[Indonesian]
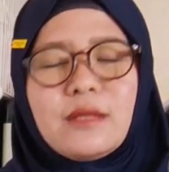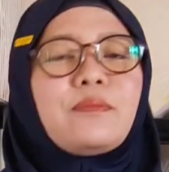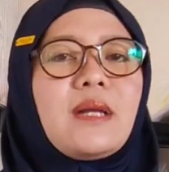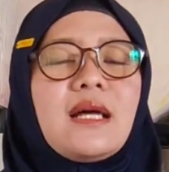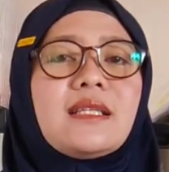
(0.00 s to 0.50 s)

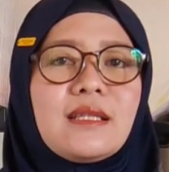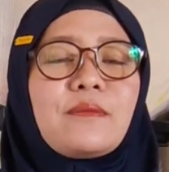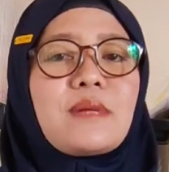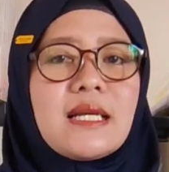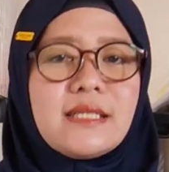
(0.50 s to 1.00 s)
tetaplah
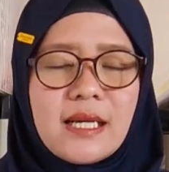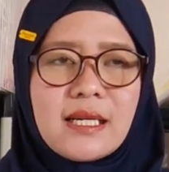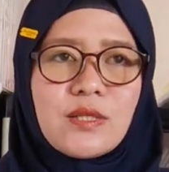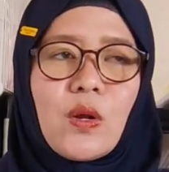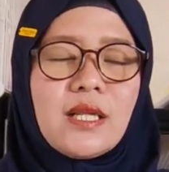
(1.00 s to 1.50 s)
tetap
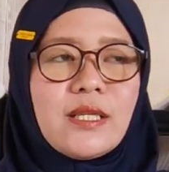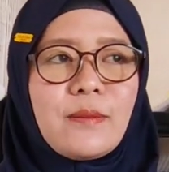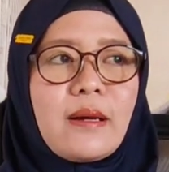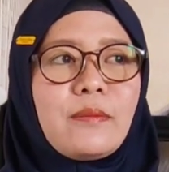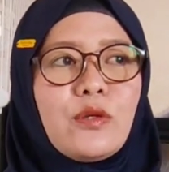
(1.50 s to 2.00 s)
belajar
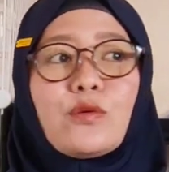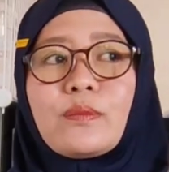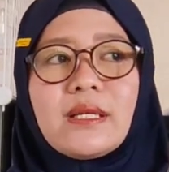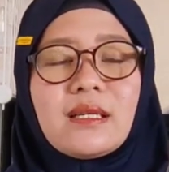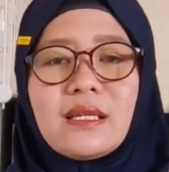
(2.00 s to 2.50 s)
soalnya Mak Miu
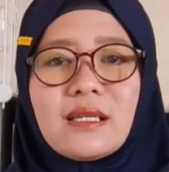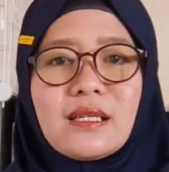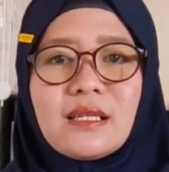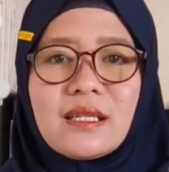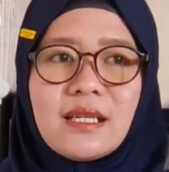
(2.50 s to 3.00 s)

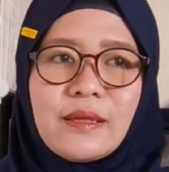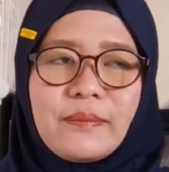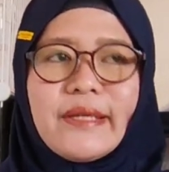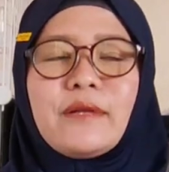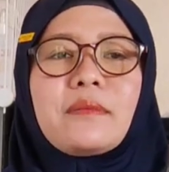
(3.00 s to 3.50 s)
pingin
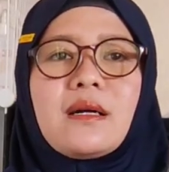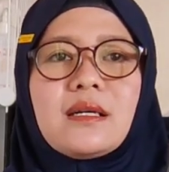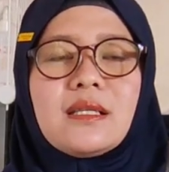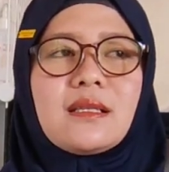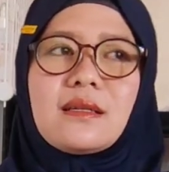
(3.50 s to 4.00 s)
pingin
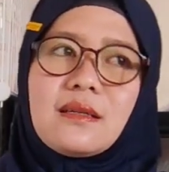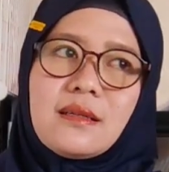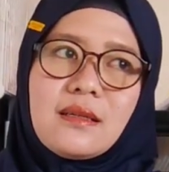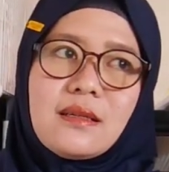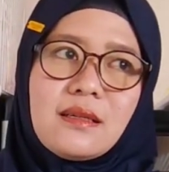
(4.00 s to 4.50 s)
banget
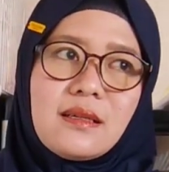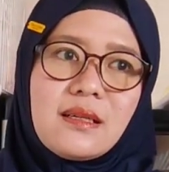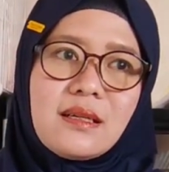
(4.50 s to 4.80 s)
eh,